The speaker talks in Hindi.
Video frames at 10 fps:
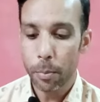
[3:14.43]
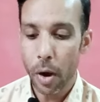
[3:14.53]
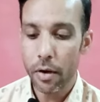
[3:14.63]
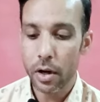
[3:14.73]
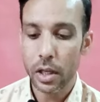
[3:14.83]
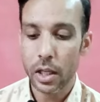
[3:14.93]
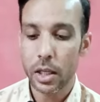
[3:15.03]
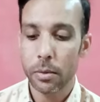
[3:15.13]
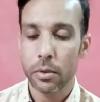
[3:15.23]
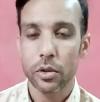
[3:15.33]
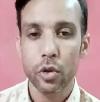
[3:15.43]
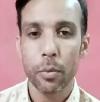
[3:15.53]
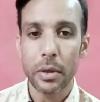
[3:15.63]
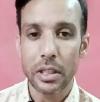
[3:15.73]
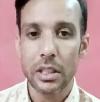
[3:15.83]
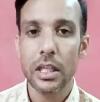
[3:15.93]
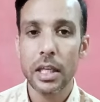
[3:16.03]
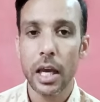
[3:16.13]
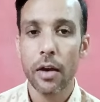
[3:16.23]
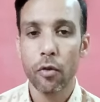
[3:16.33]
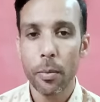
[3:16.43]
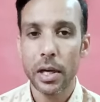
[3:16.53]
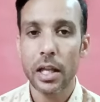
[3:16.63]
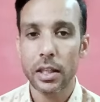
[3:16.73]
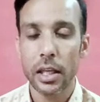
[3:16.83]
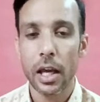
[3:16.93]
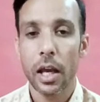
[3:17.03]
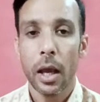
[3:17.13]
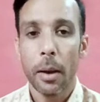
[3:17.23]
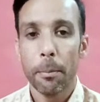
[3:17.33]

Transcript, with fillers: पावर यानी जो बिजली है वो बनाती है